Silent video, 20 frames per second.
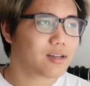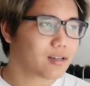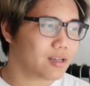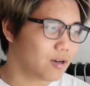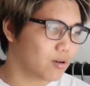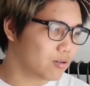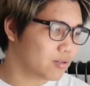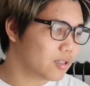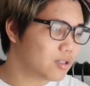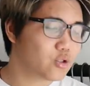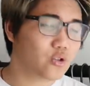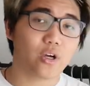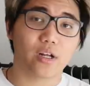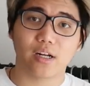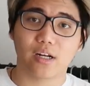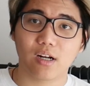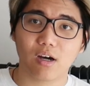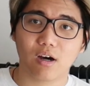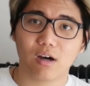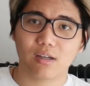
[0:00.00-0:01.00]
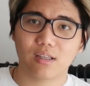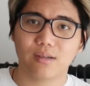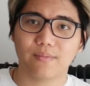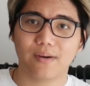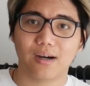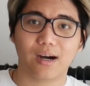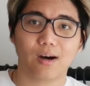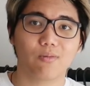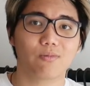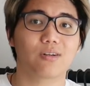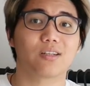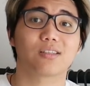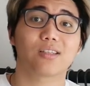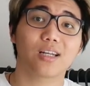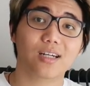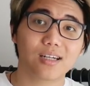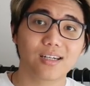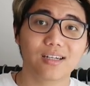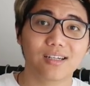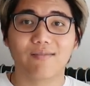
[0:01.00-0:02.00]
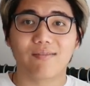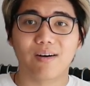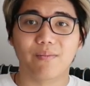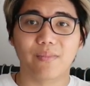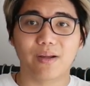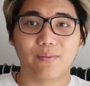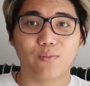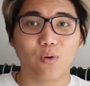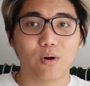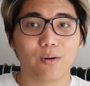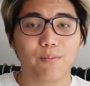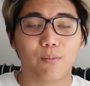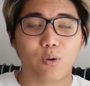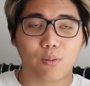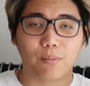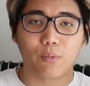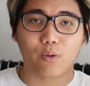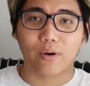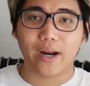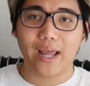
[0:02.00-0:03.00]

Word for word: kiểu dây chuyền này nọ, nhưng mà không tất. Và mình mua một màu